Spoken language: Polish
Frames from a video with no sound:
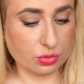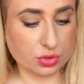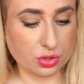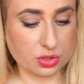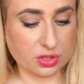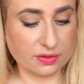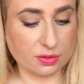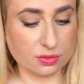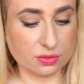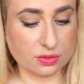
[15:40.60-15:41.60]
Tusz
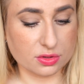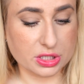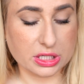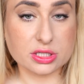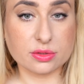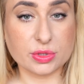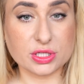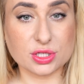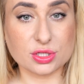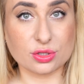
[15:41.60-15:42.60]
kosztował
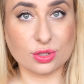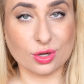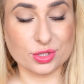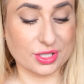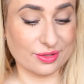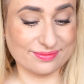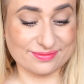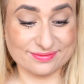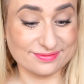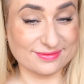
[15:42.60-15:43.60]
6,58
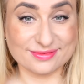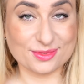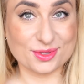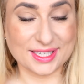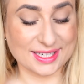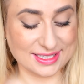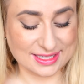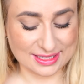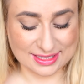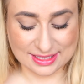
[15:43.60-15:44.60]

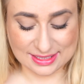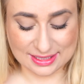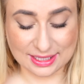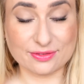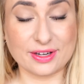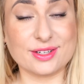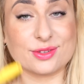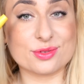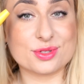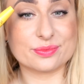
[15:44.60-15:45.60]
niska cena za tak fajny
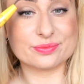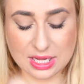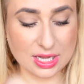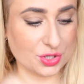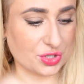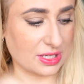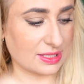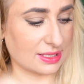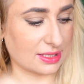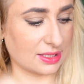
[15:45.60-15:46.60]
tusz.
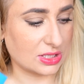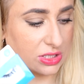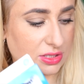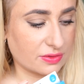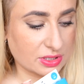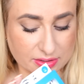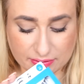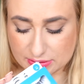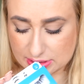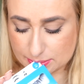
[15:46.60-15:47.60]
Rzęsy, czy wszystko
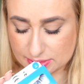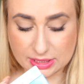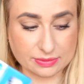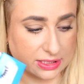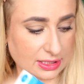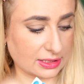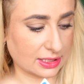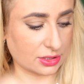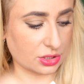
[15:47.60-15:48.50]
Wam wcześniej powiedziałam? Tak, kredka